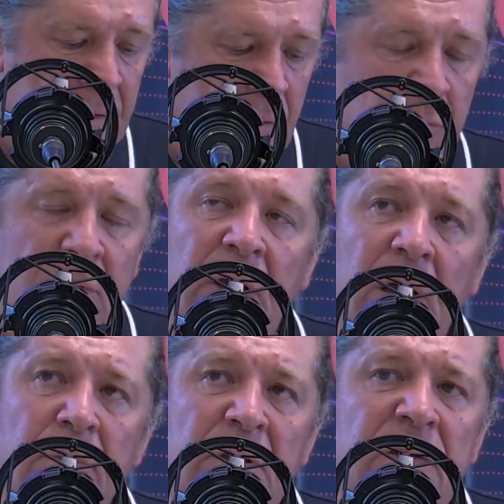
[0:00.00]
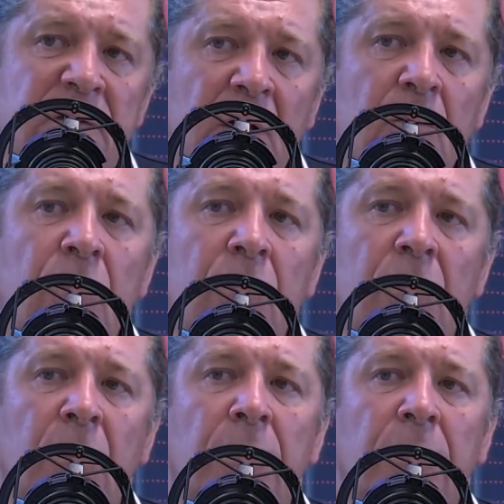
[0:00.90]
a l'intention de créer un mini
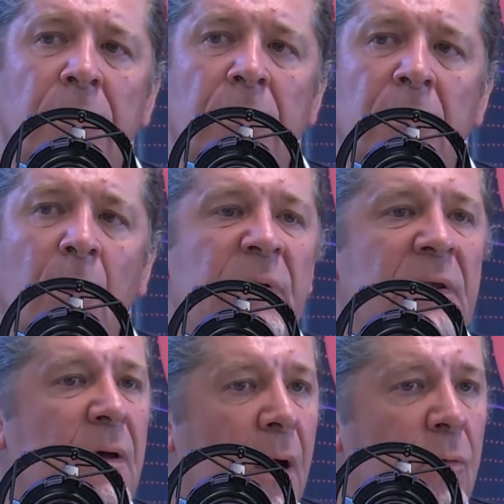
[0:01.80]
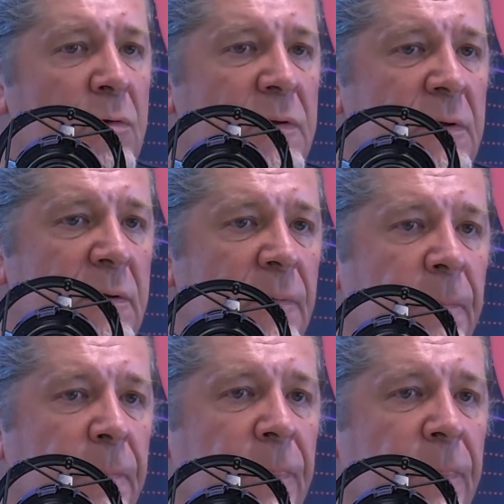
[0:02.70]
salon camping-car aussi,